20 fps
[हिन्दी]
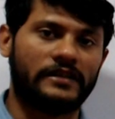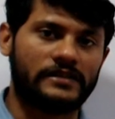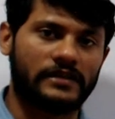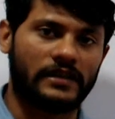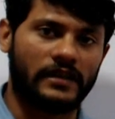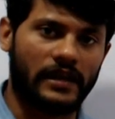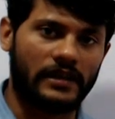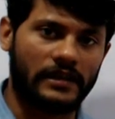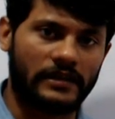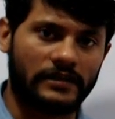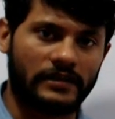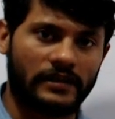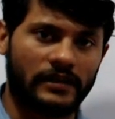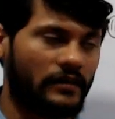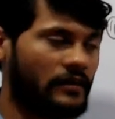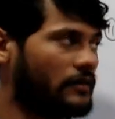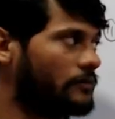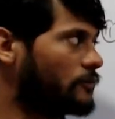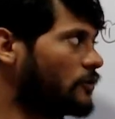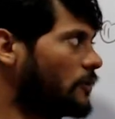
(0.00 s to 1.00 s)
आ जाता है
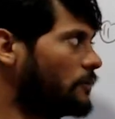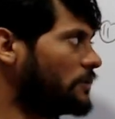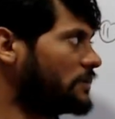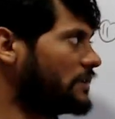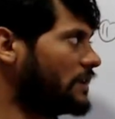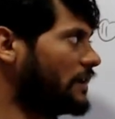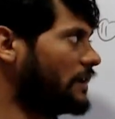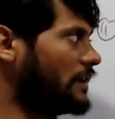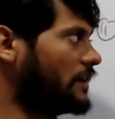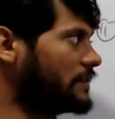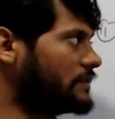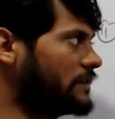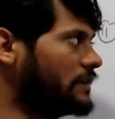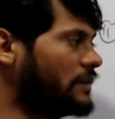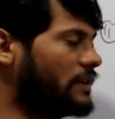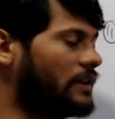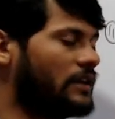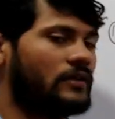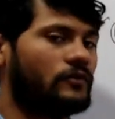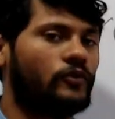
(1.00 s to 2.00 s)
प्रॉपर तरीके से
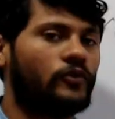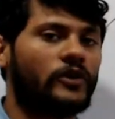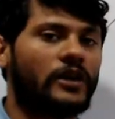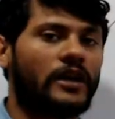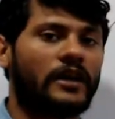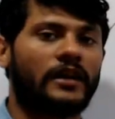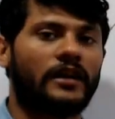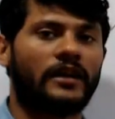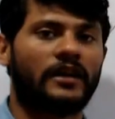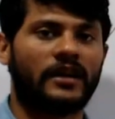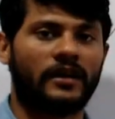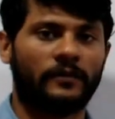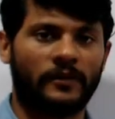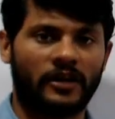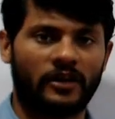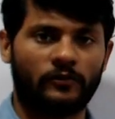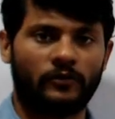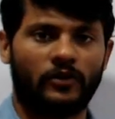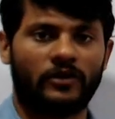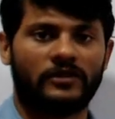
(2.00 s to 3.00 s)
ठीक है वो क्या करेगा कमेंट
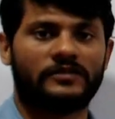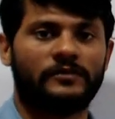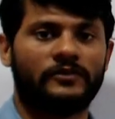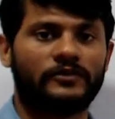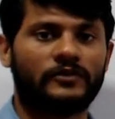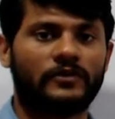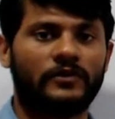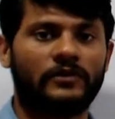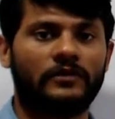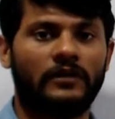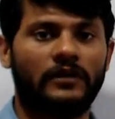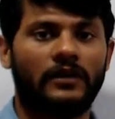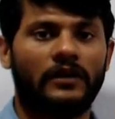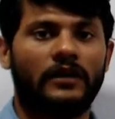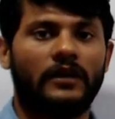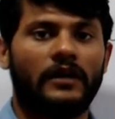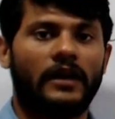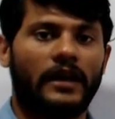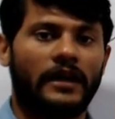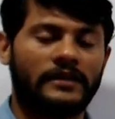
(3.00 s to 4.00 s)
बॉक्स में उसको
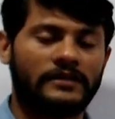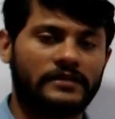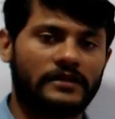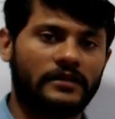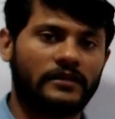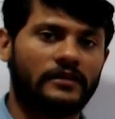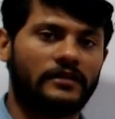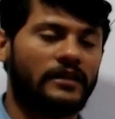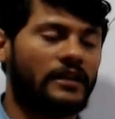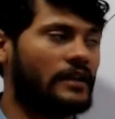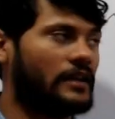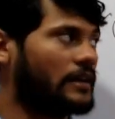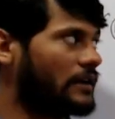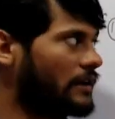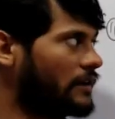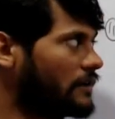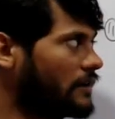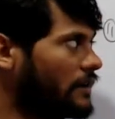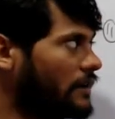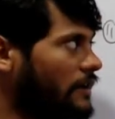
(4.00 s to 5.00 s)
आंसर दे देगा
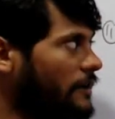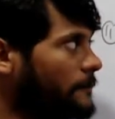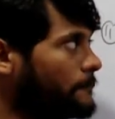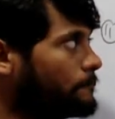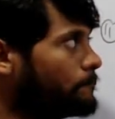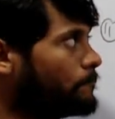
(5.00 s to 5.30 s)
ठीक है